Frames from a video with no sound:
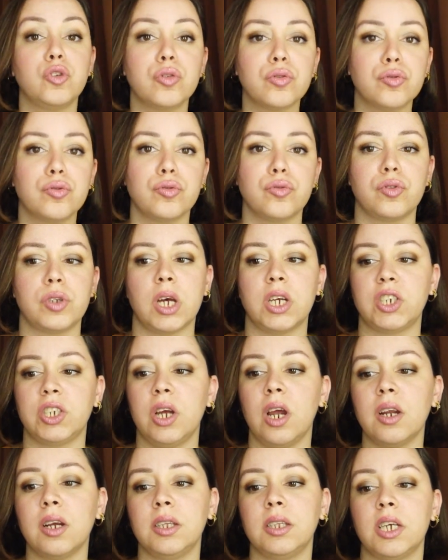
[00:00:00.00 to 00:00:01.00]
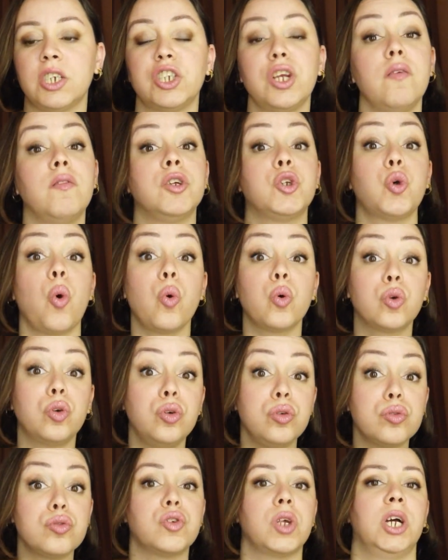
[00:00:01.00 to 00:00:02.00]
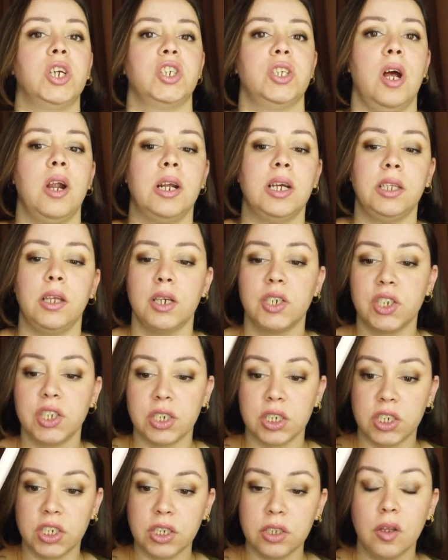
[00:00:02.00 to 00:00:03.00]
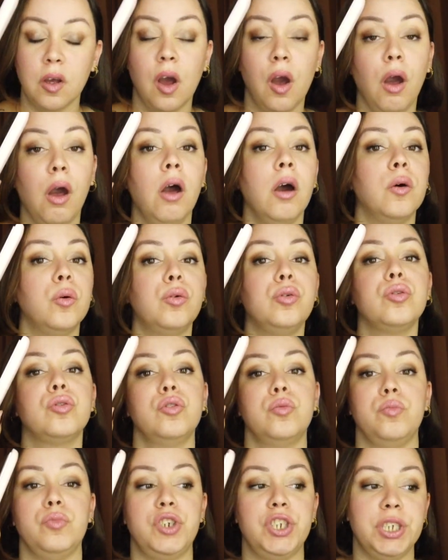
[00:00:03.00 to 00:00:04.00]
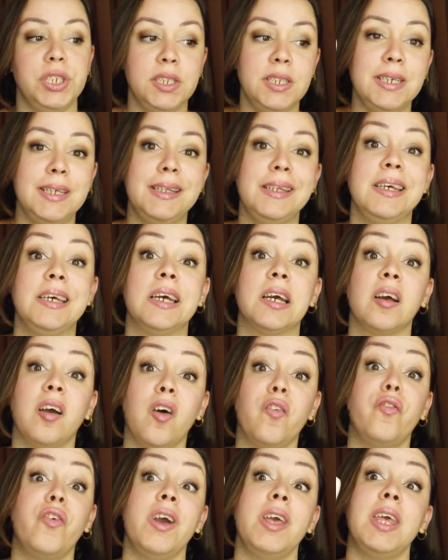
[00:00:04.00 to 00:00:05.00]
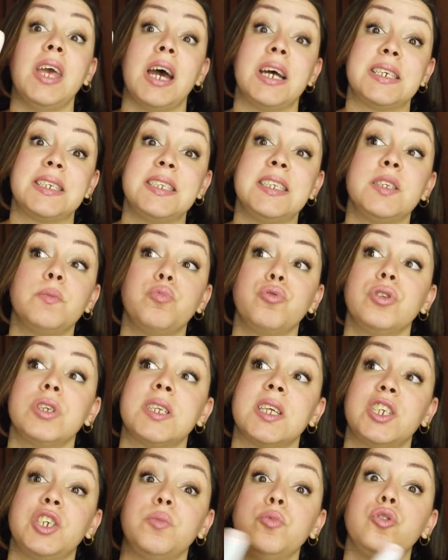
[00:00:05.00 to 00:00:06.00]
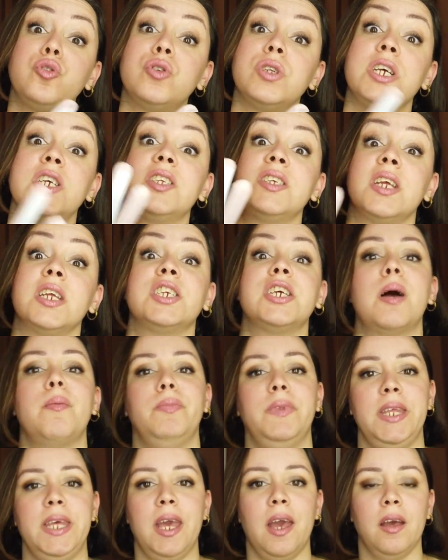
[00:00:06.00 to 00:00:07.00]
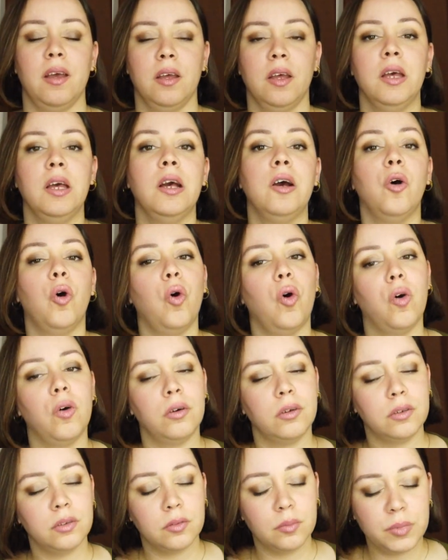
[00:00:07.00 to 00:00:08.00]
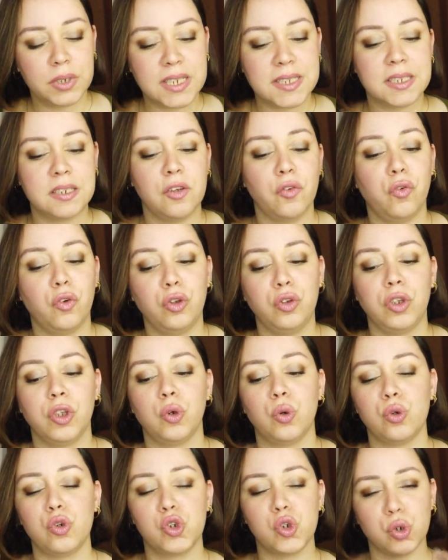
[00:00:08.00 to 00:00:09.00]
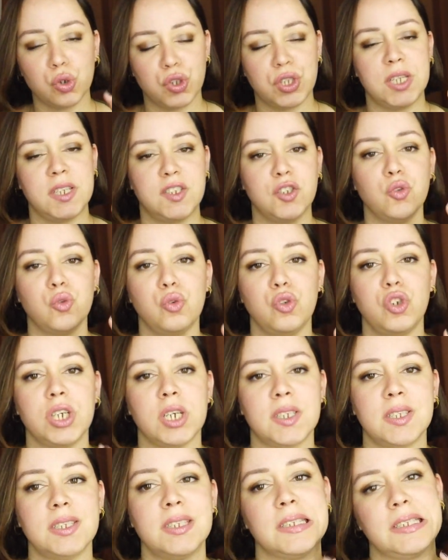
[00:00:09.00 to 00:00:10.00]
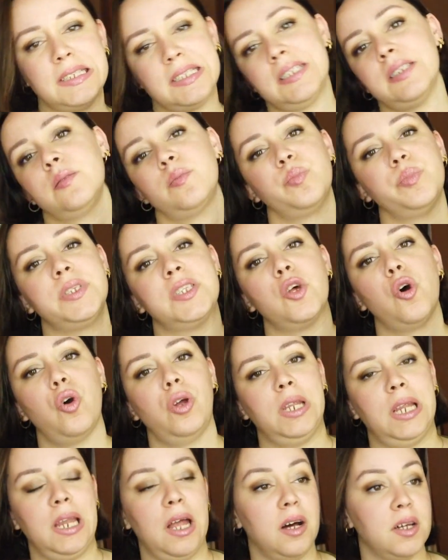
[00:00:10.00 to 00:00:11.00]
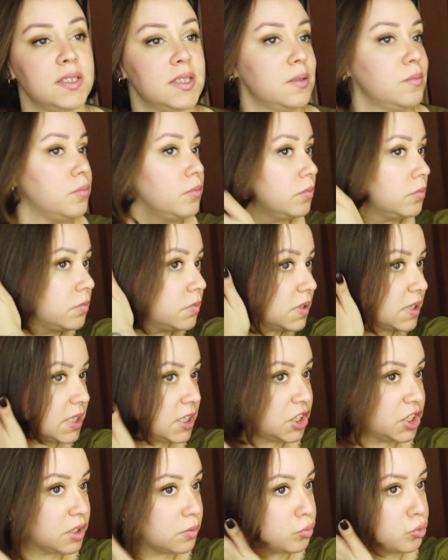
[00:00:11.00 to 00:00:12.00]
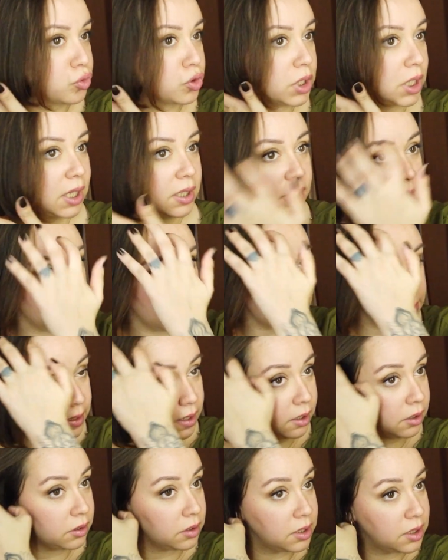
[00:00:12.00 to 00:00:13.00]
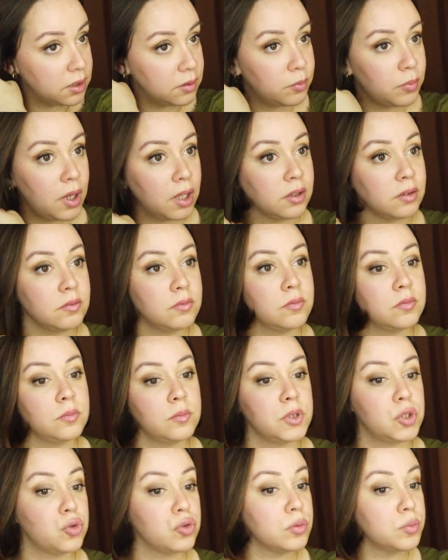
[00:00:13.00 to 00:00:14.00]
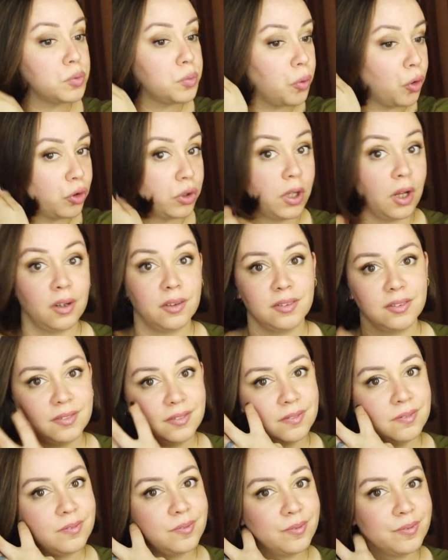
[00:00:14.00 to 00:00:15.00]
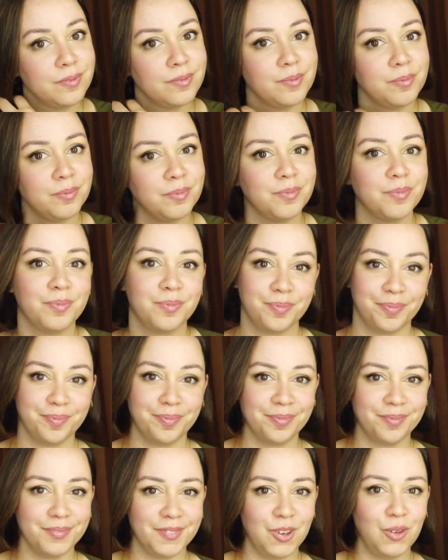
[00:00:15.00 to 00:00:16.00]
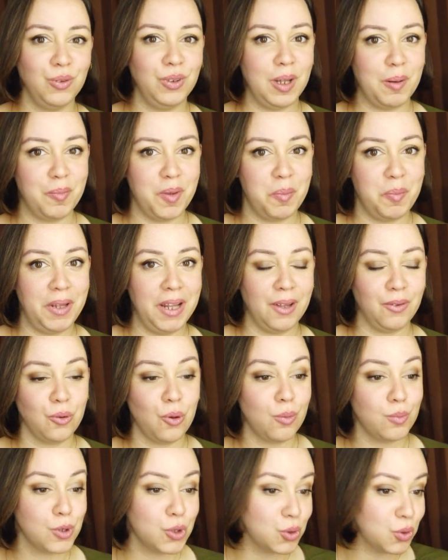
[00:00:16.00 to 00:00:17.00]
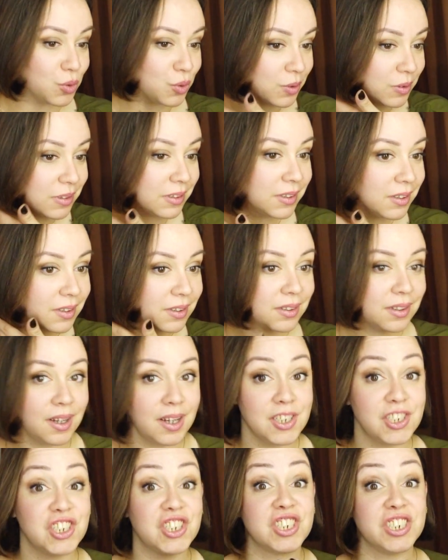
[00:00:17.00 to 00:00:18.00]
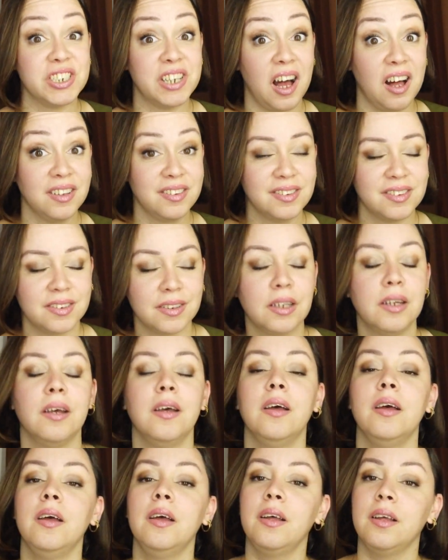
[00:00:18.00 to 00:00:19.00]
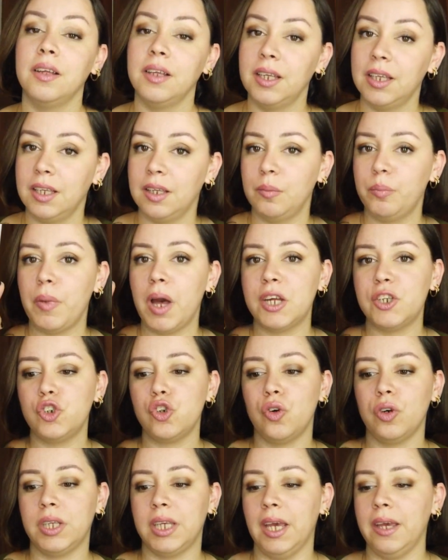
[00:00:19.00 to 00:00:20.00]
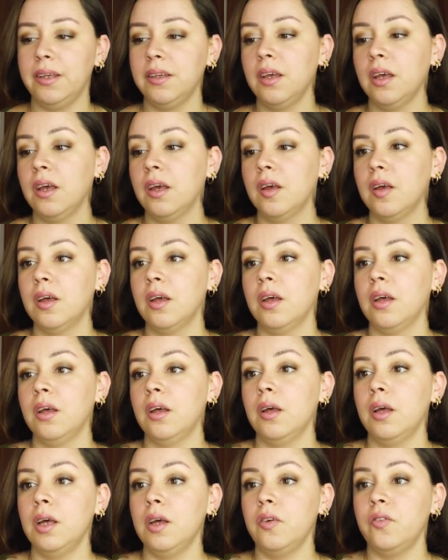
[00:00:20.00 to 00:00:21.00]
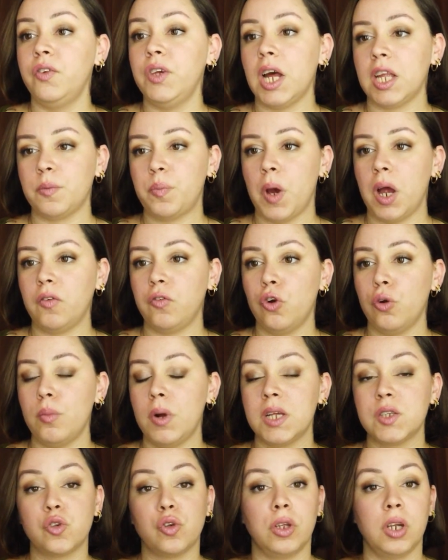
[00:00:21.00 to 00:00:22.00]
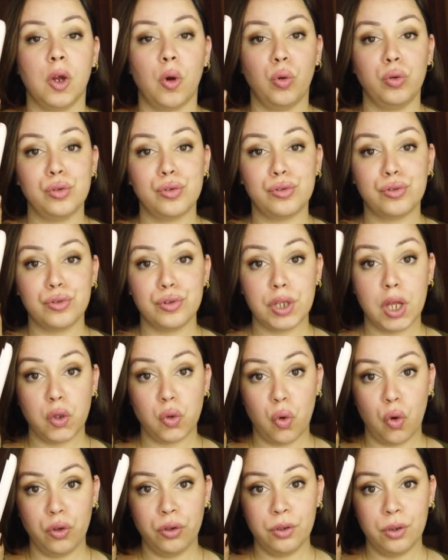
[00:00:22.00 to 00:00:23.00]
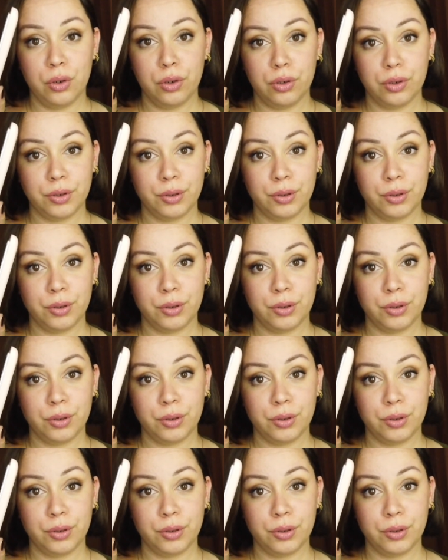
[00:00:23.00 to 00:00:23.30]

Çok uzun saçlı arkadaşlar ve çok gür saçlı arkadaşlar için uygun bir şey değil. Kafayı yersiniz bununla saçımı düzleştireceğim diye. O Brezilya fönündeki o joss sesini duyacaksınız ya siz, bize öyle lazım. Saçım uzayana kadar ki ben bir sürü bu boyda kullanmayı planlıyorum çünkü Aşırı rahat. E, bence okey. Fiyat performans olarak 10 üstünden 10.